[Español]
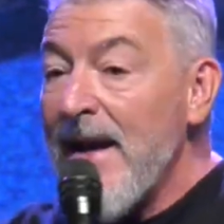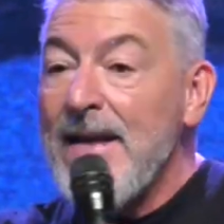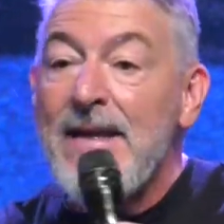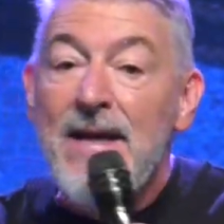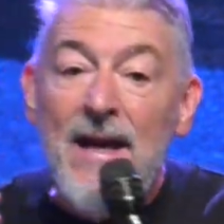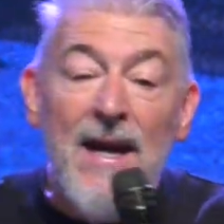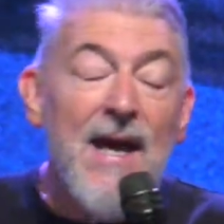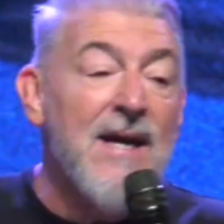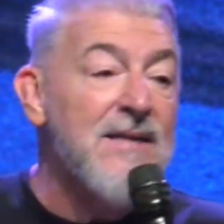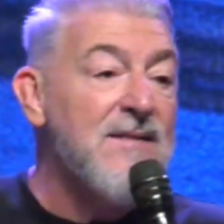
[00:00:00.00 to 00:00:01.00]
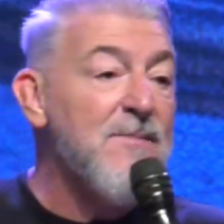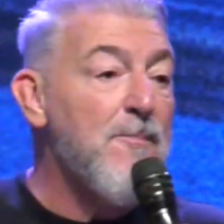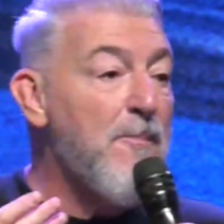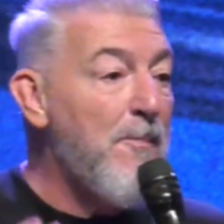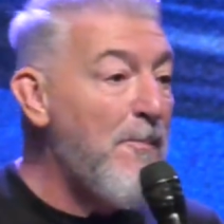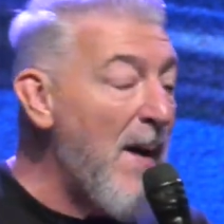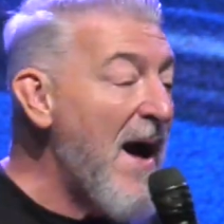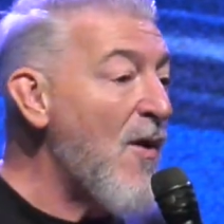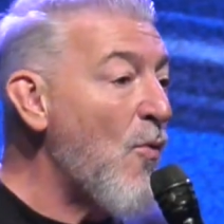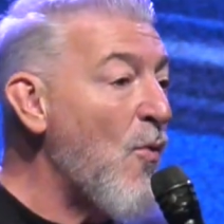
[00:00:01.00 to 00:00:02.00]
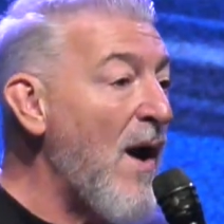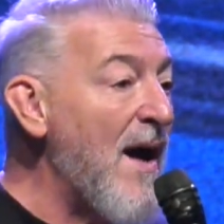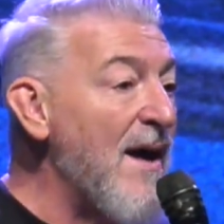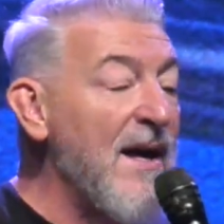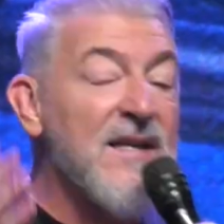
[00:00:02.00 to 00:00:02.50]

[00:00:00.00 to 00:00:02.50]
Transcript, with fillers: En inglés, Pascua